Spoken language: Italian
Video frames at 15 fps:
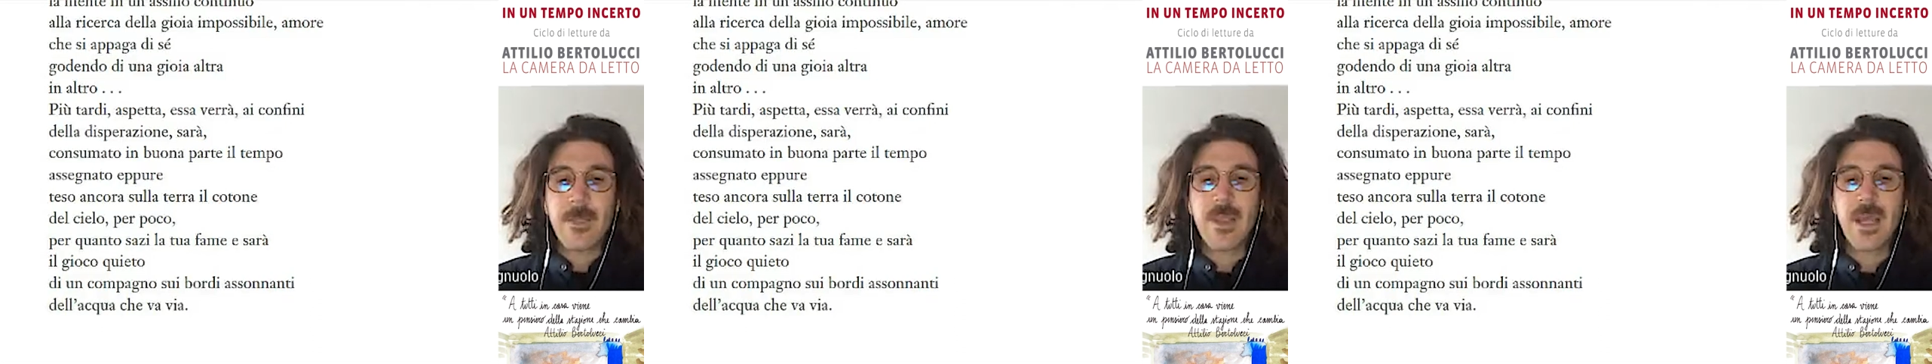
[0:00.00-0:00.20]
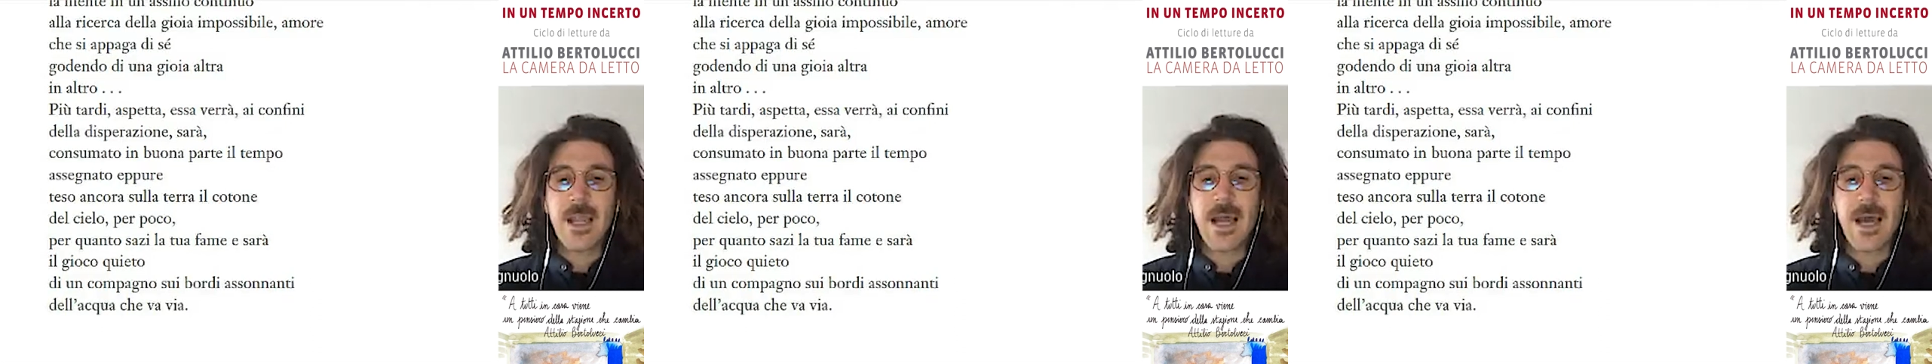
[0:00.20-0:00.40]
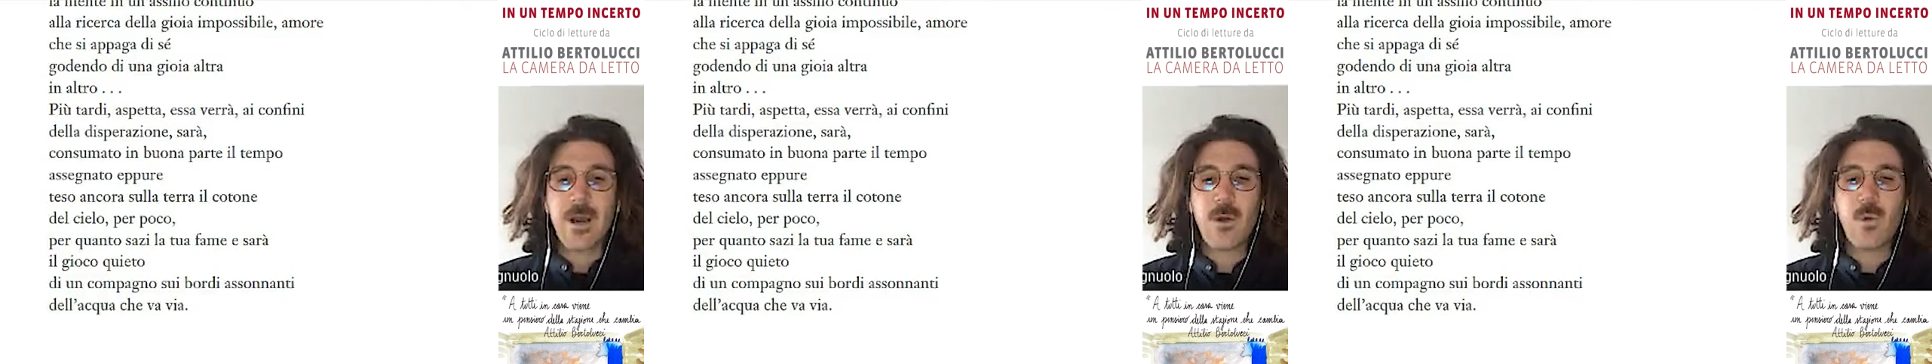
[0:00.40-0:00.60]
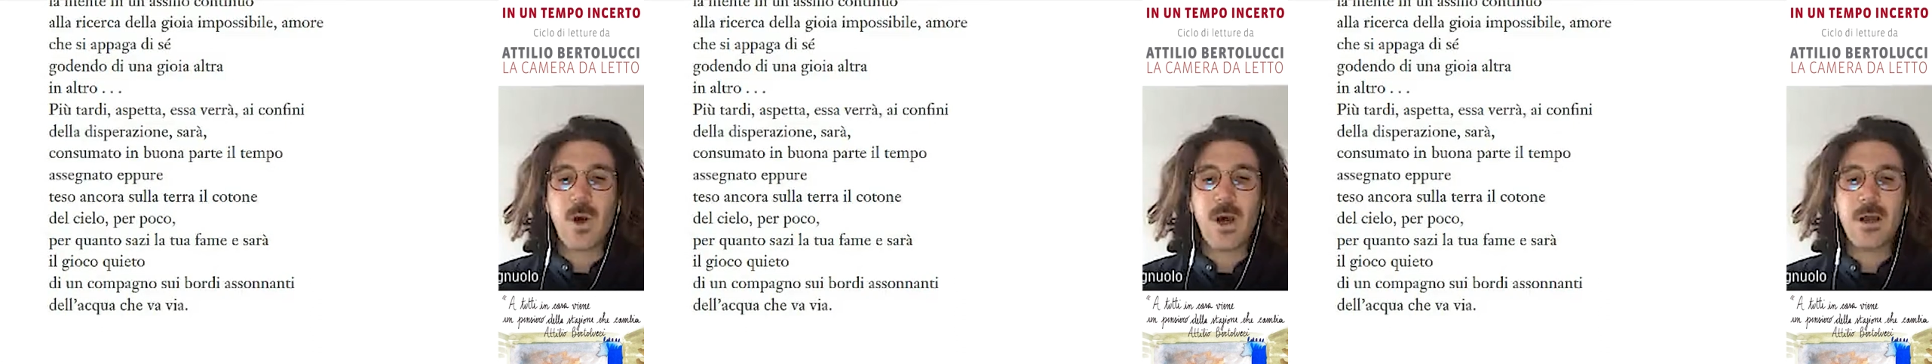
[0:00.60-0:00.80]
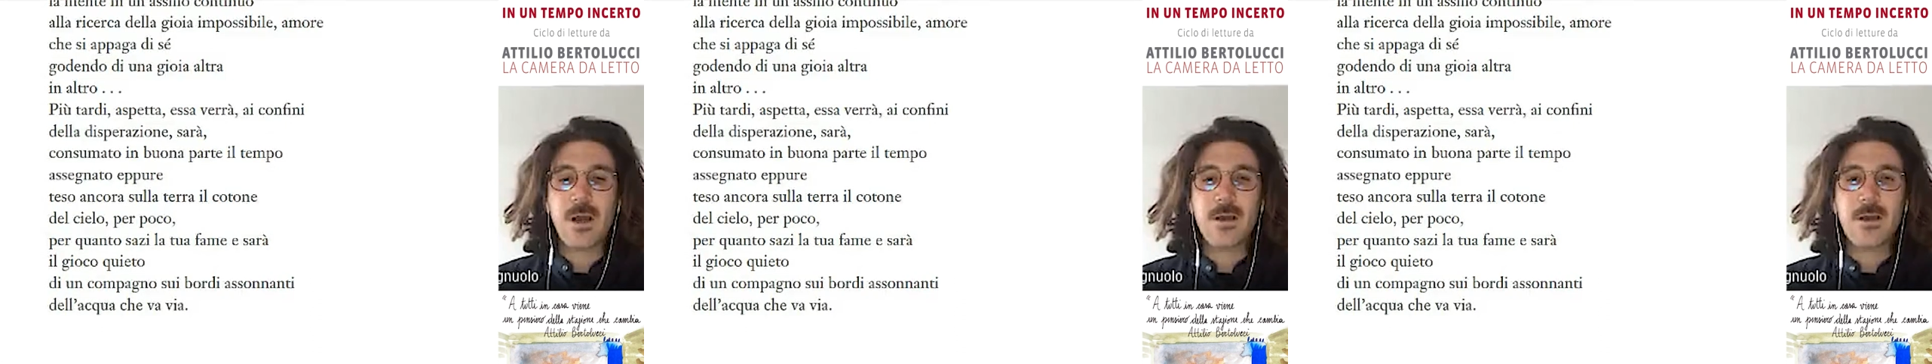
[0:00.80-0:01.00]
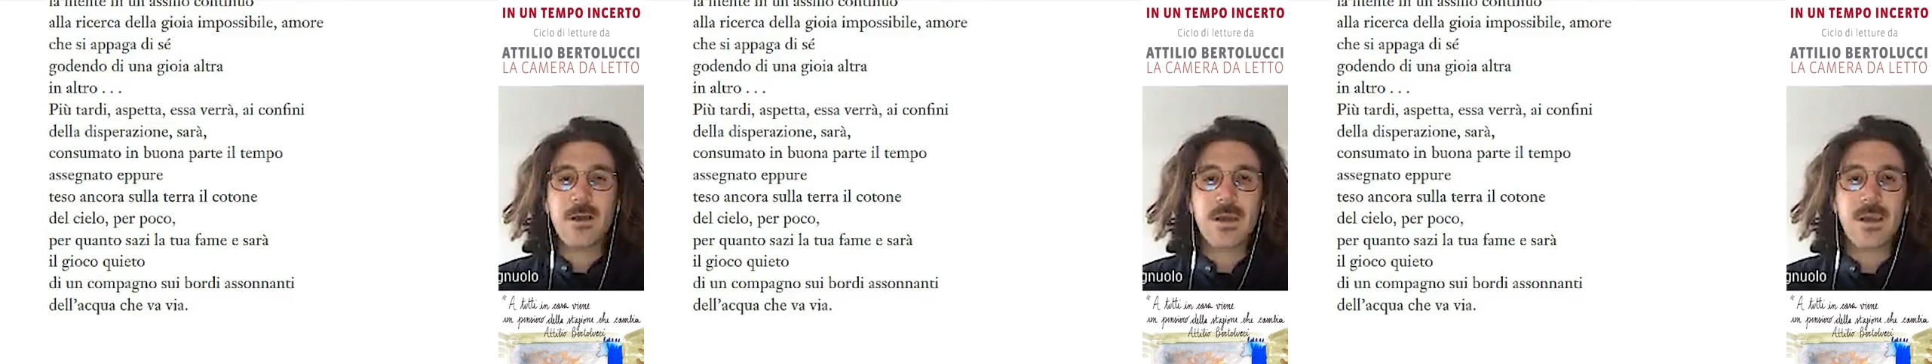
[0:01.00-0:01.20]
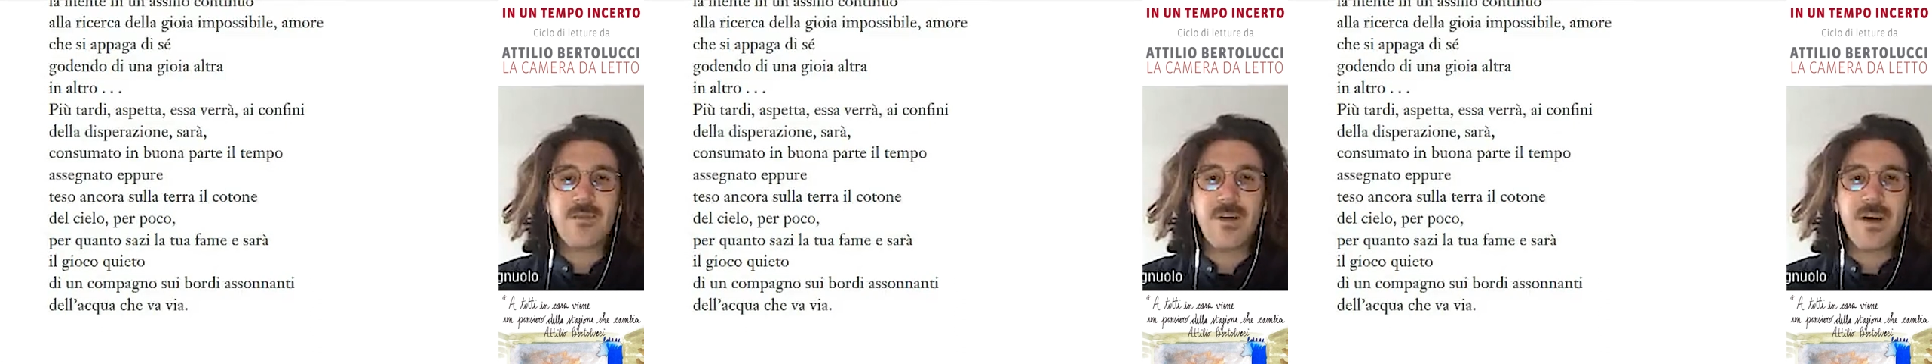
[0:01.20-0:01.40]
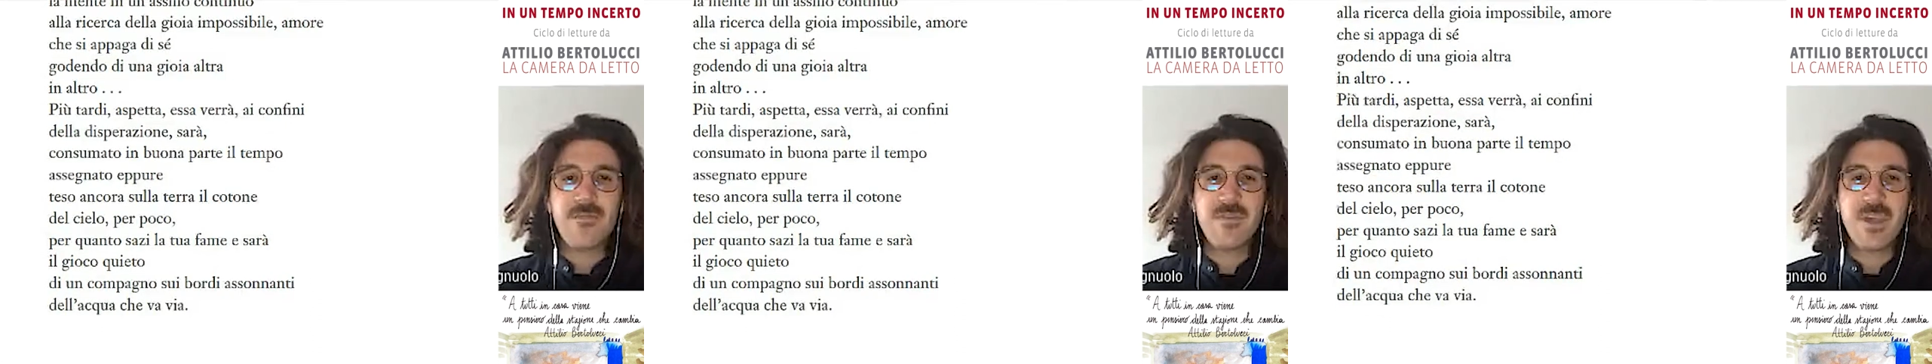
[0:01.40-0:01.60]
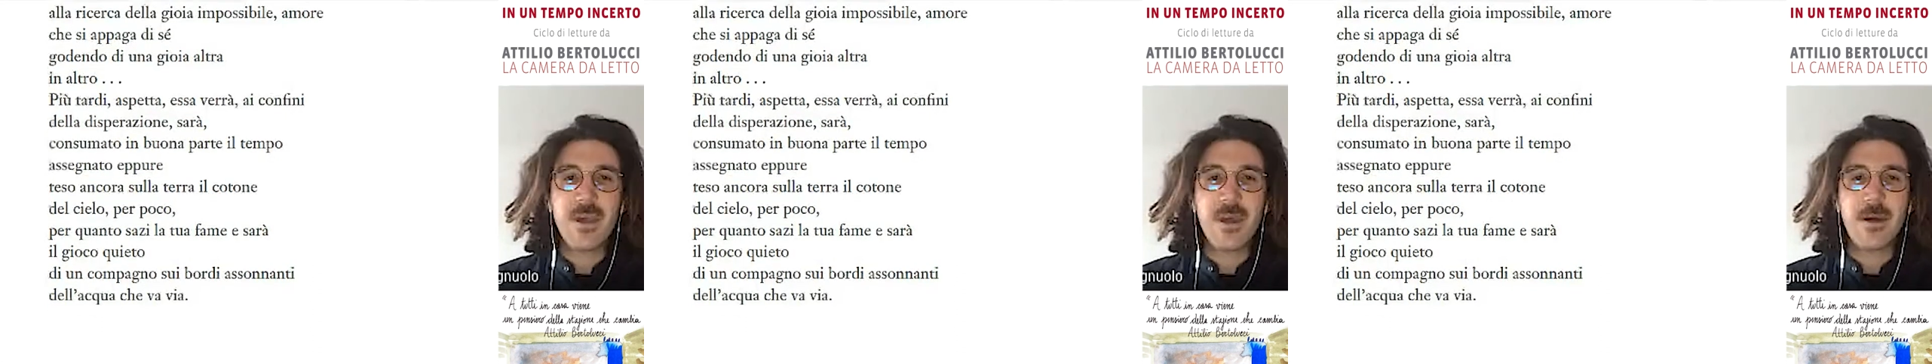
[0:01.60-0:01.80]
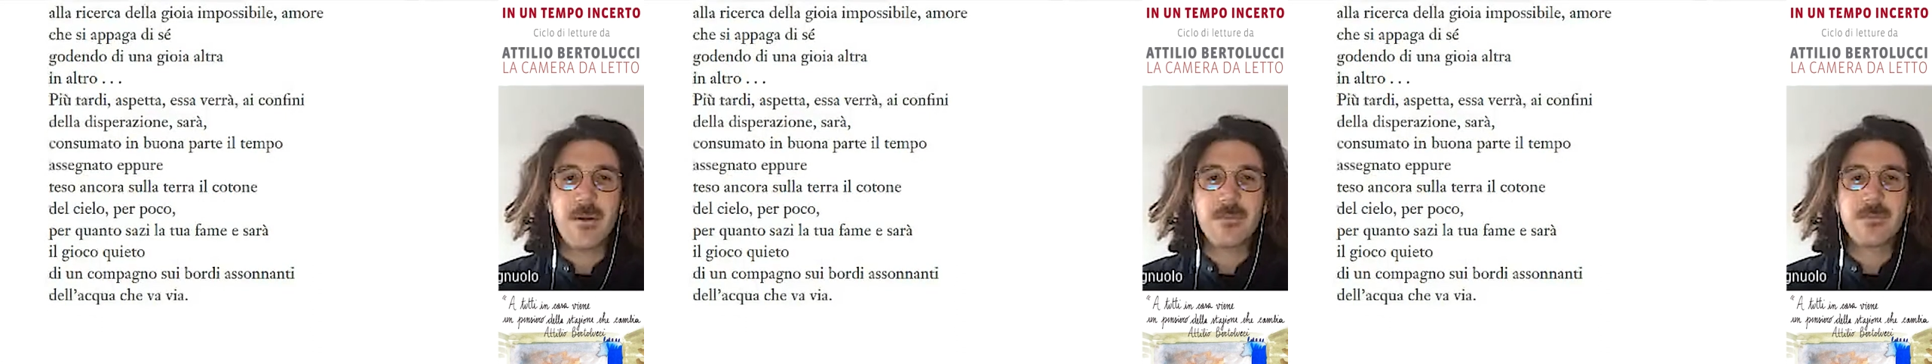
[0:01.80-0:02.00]
dell'acqua che va
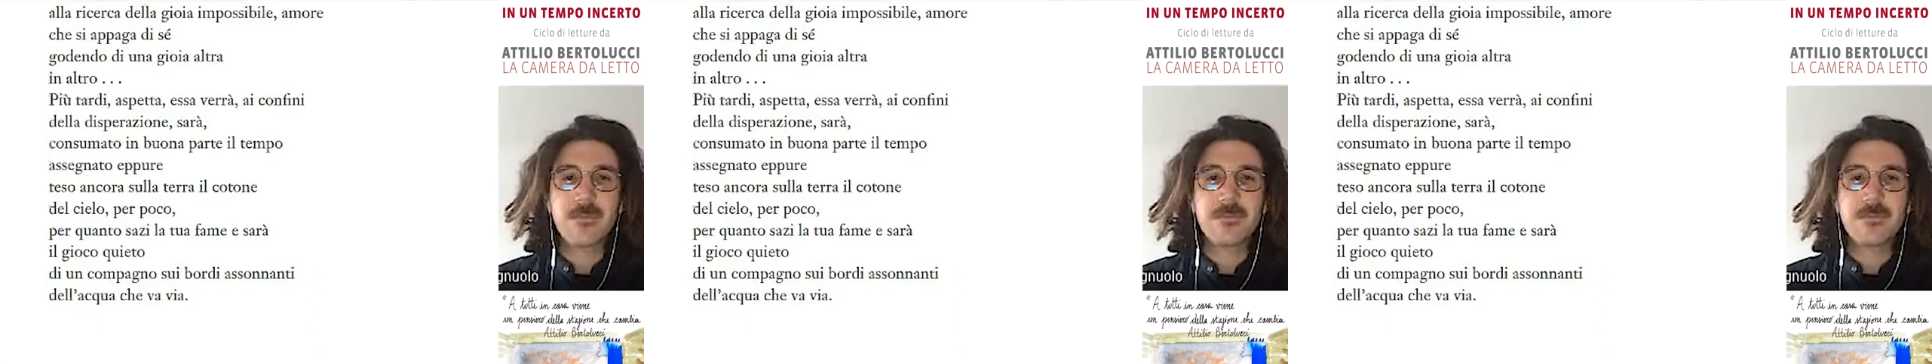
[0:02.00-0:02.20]
via.